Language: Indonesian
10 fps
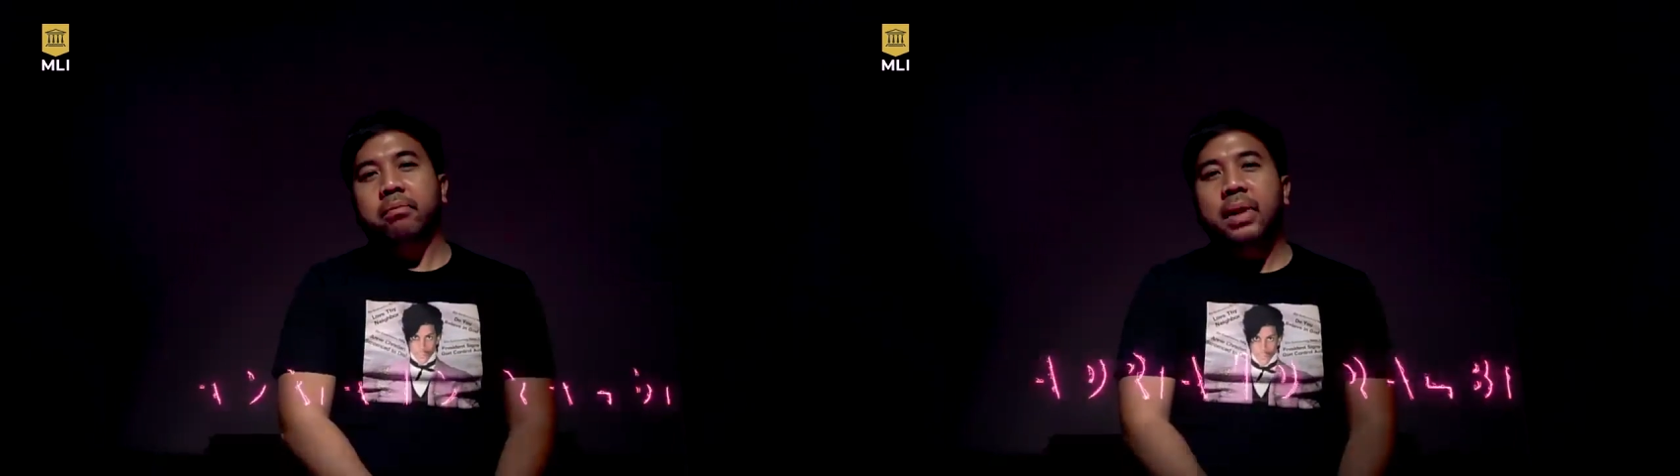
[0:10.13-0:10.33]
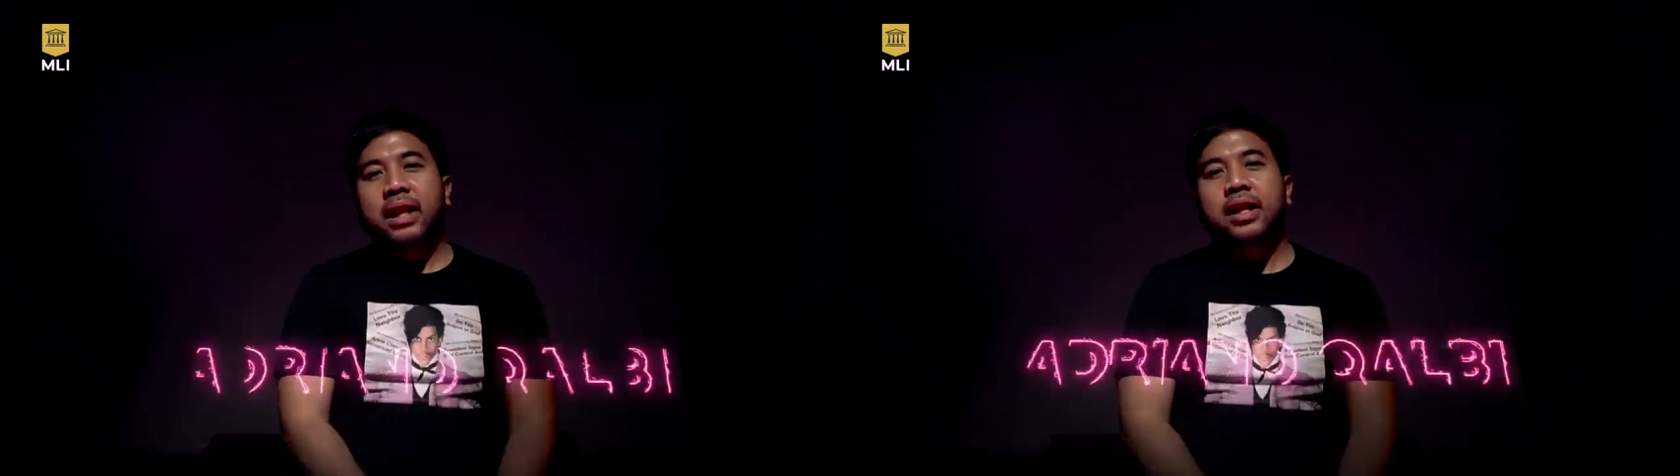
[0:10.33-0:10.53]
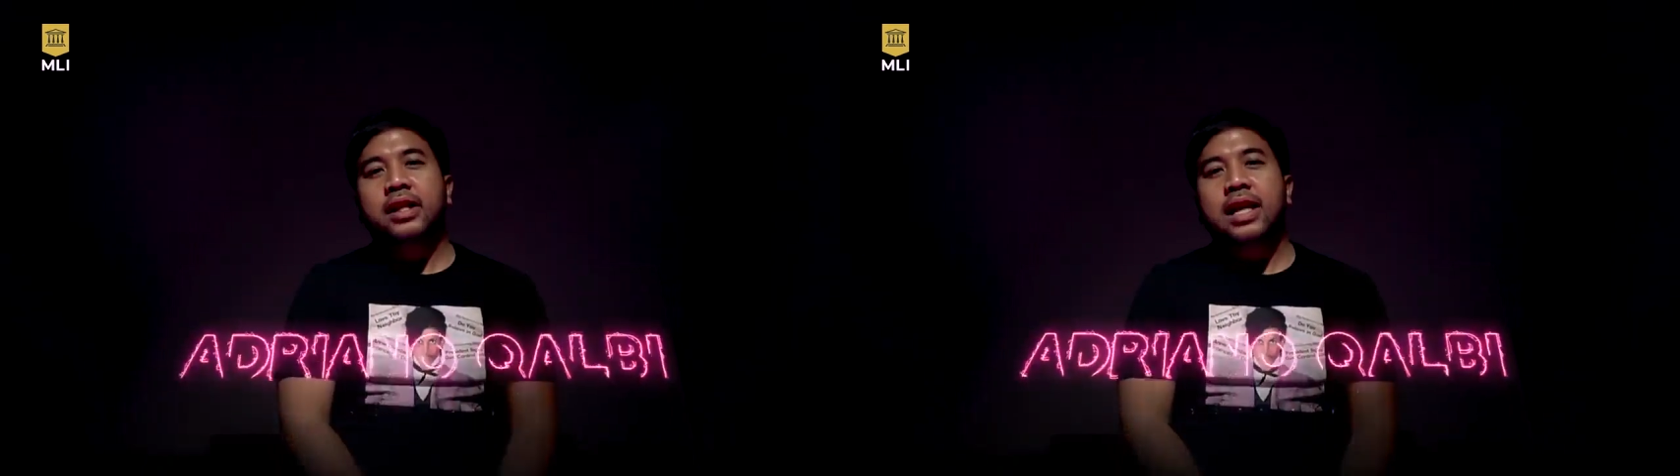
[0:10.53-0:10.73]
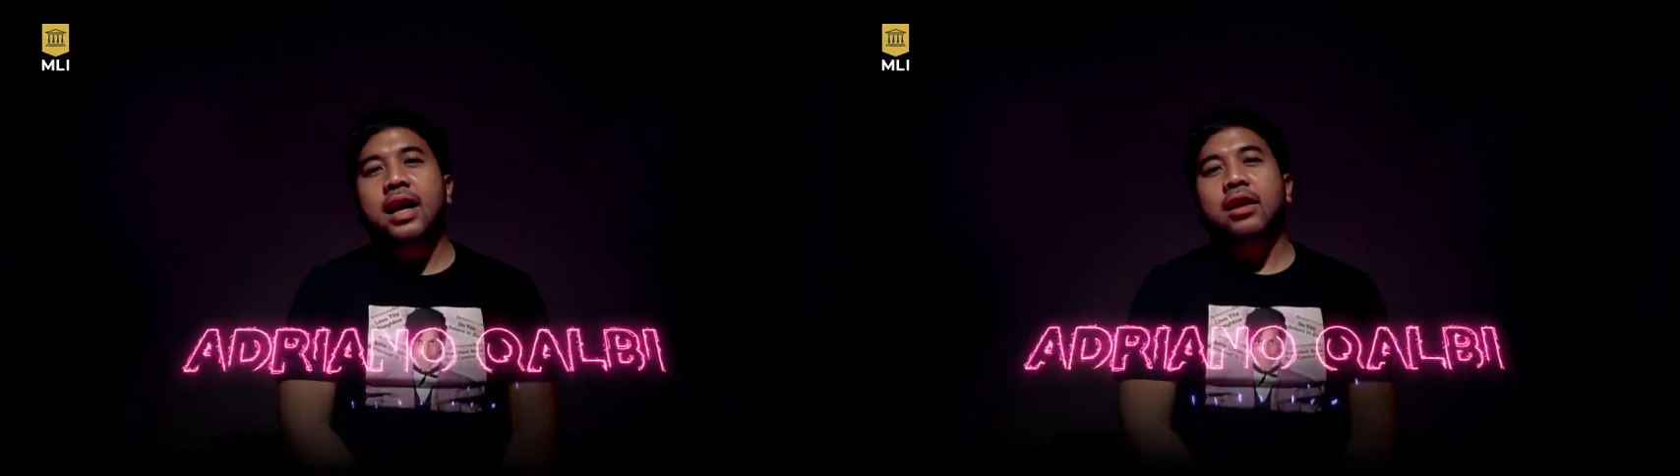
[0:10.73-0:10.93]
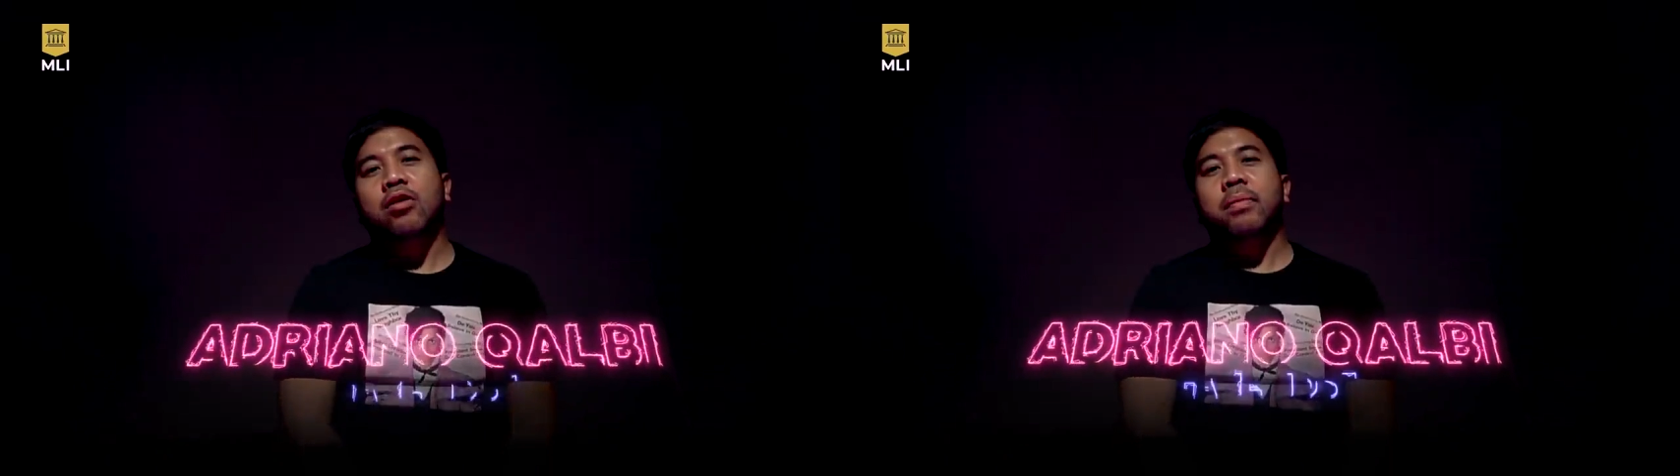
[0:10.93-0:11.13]
Battle
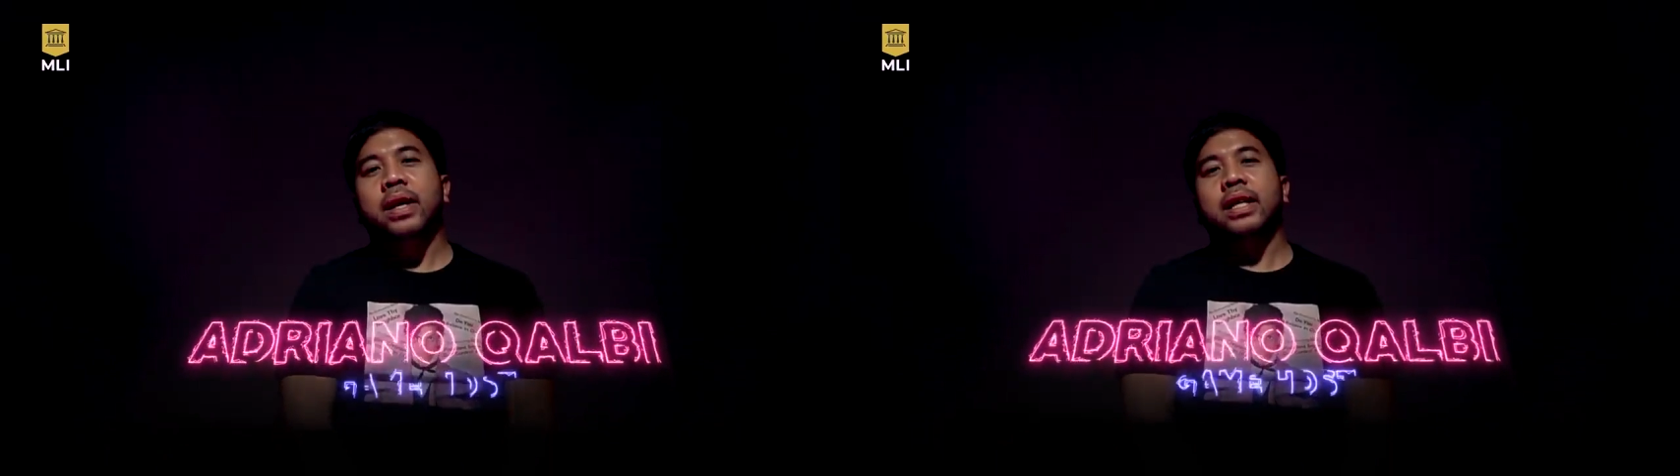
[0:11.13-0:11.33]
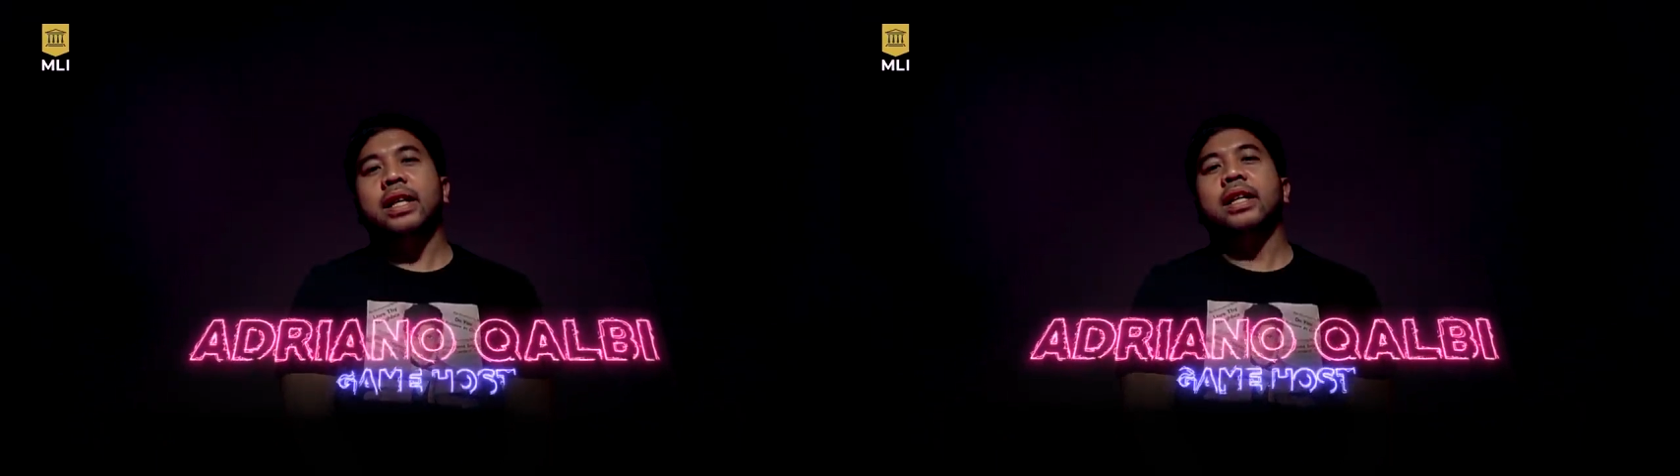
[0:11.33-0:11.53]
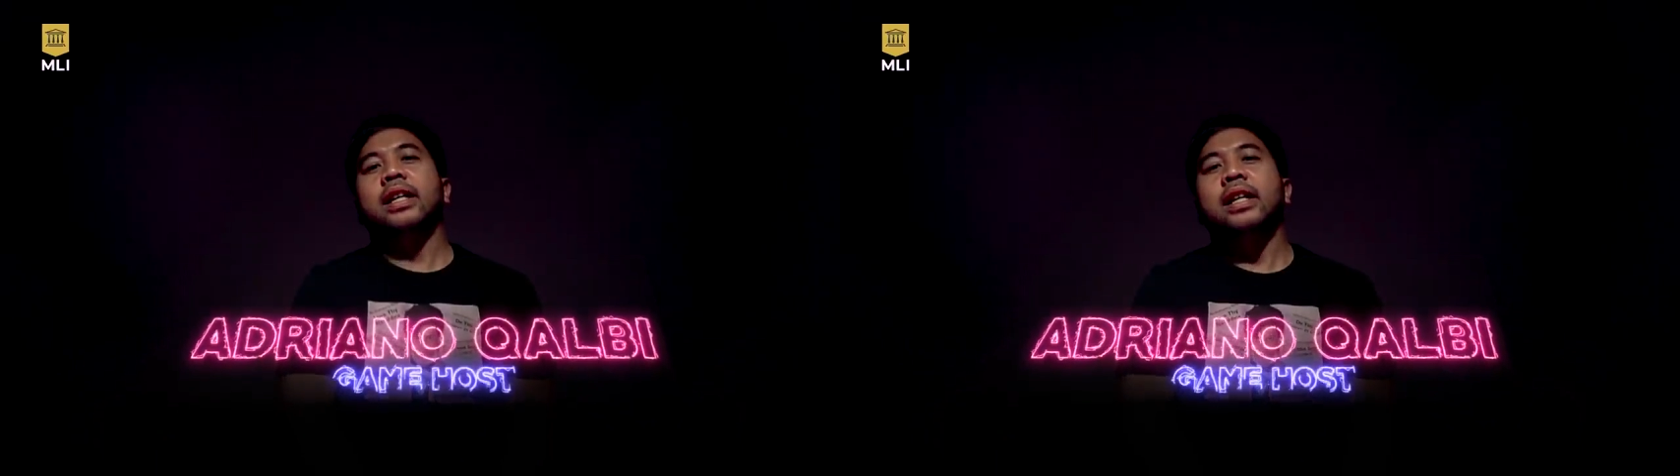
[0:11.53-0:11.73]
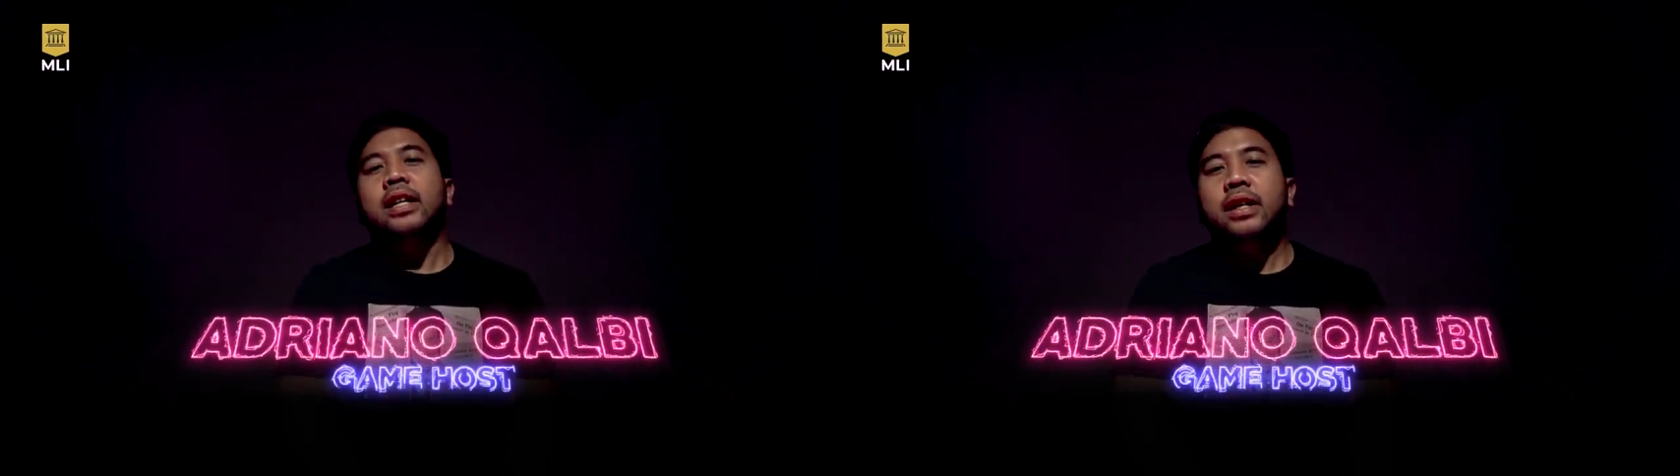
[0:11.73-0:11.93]
Dark Comedy